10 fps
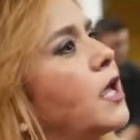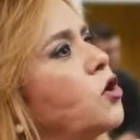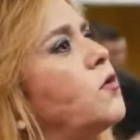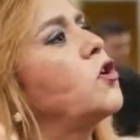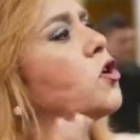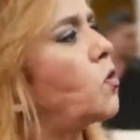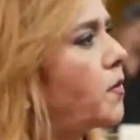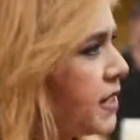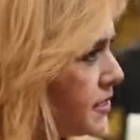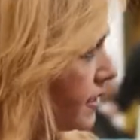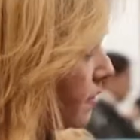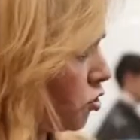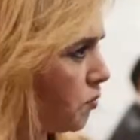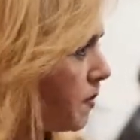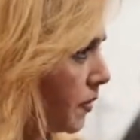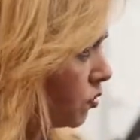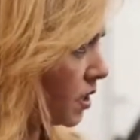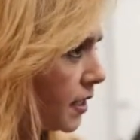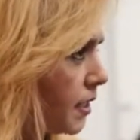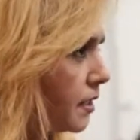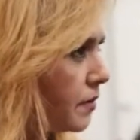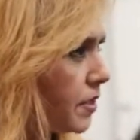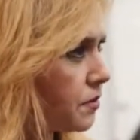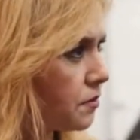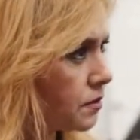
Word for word: que yo me lo quiero volver a hacer? ¿No me perjudica nada el cabello?